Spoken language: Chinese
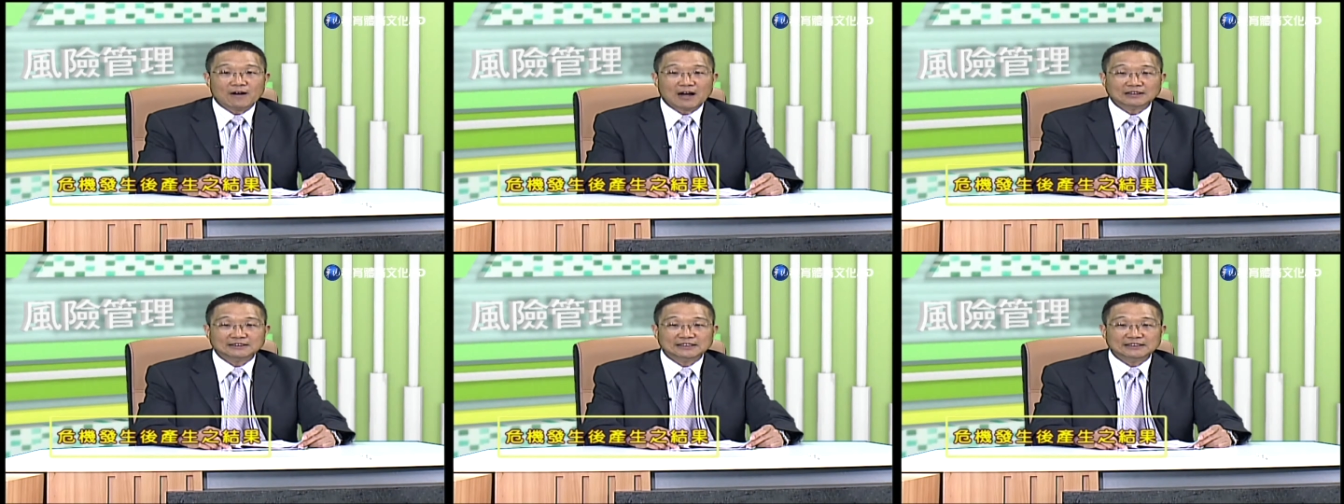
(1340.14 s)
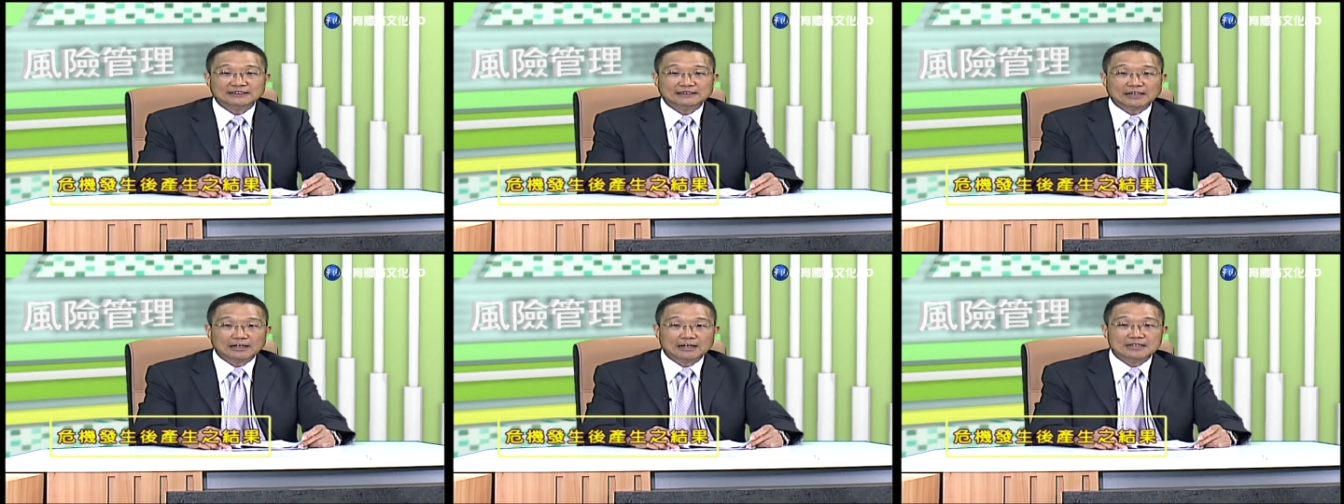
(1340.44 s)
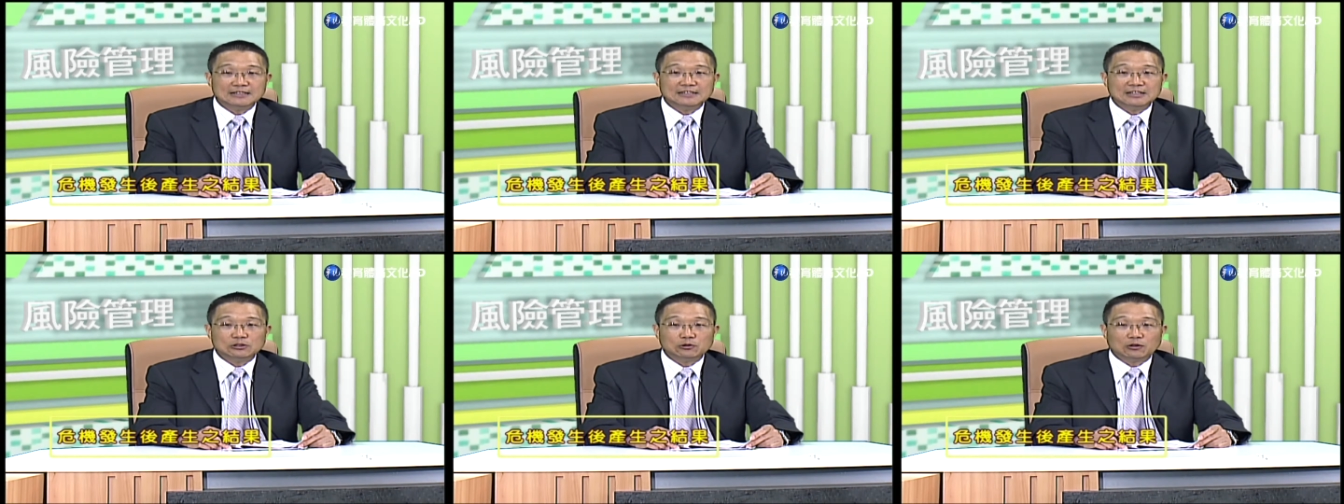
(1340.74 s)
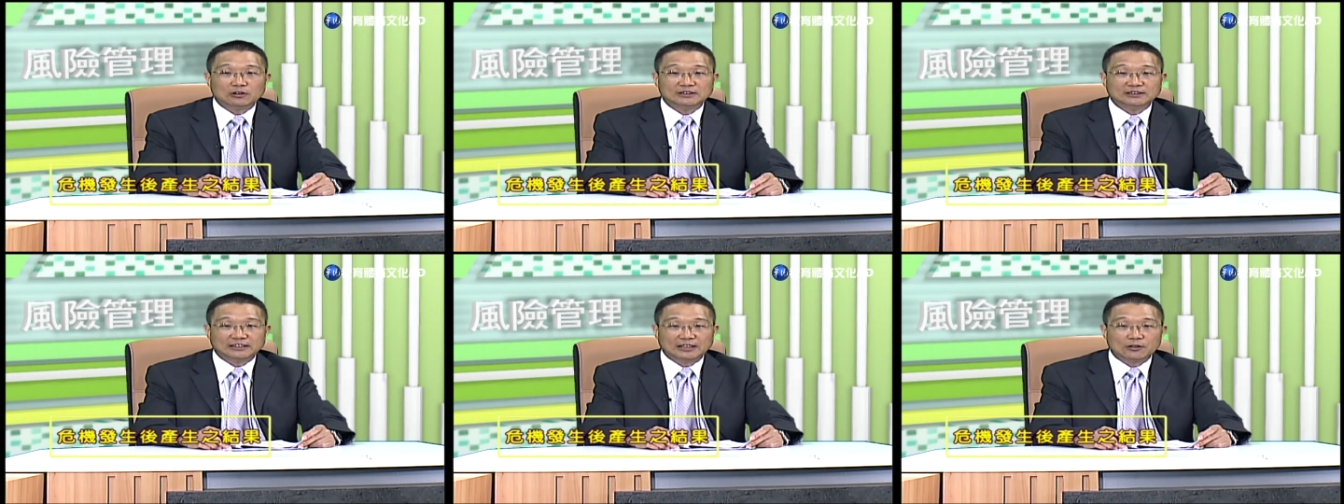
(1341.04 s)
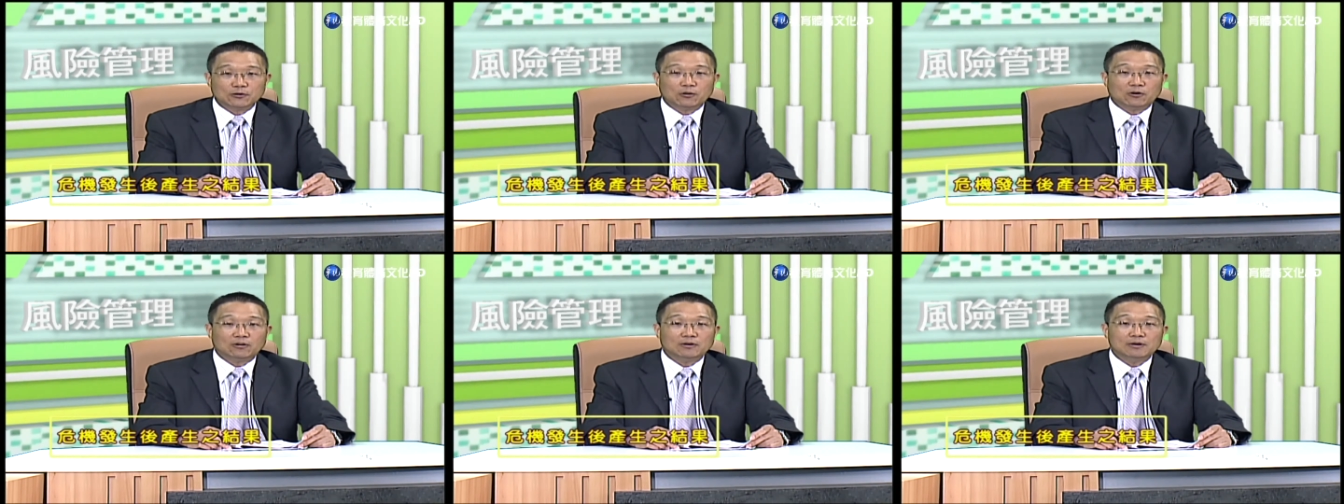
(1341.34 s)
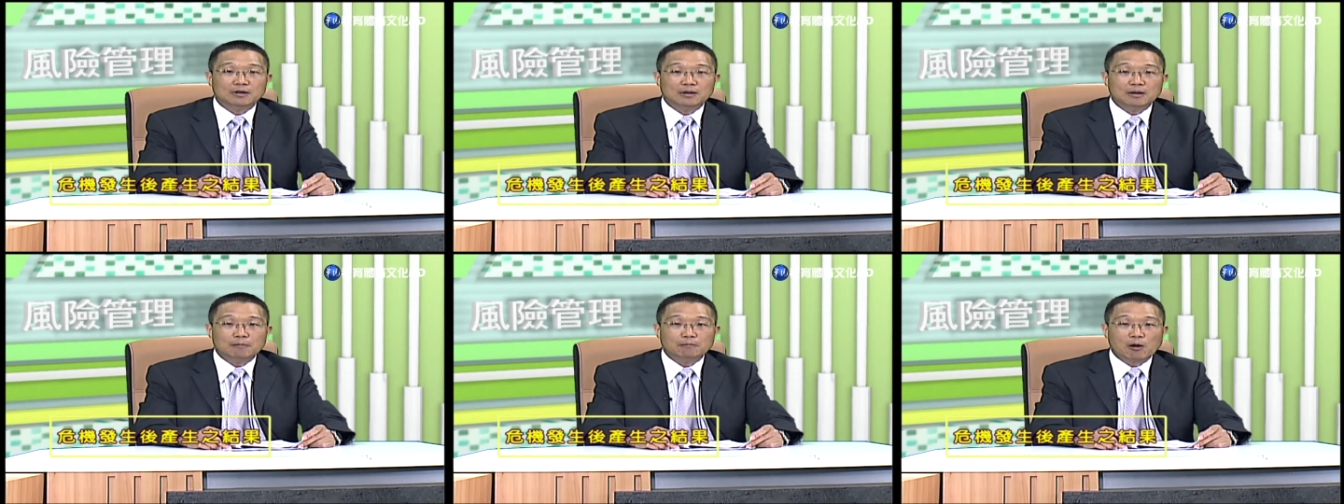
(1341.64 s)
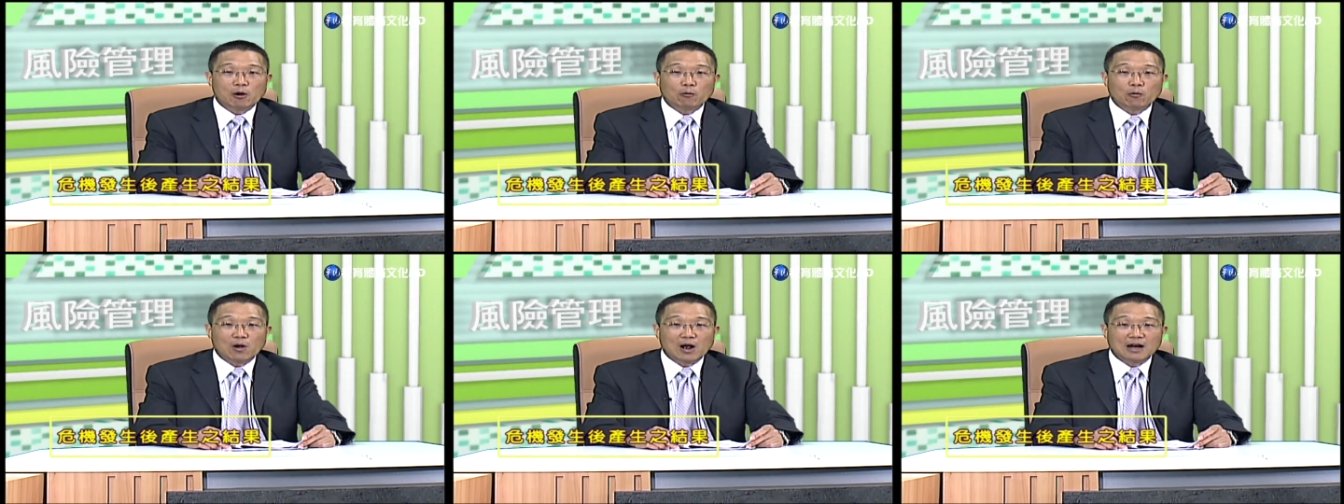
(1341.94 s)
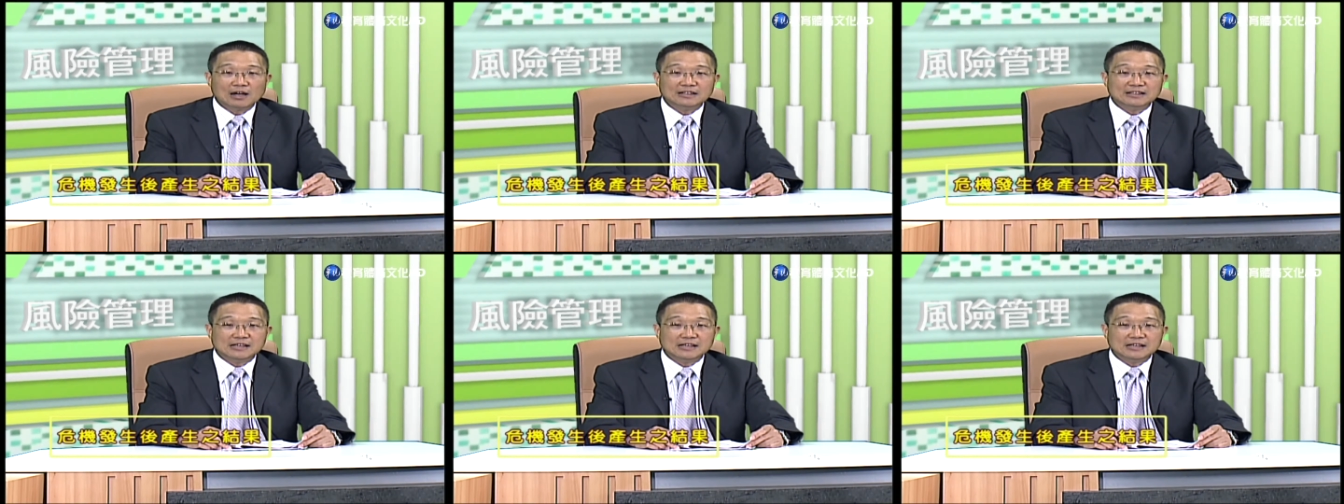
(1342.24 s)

发生下列几种结果，包括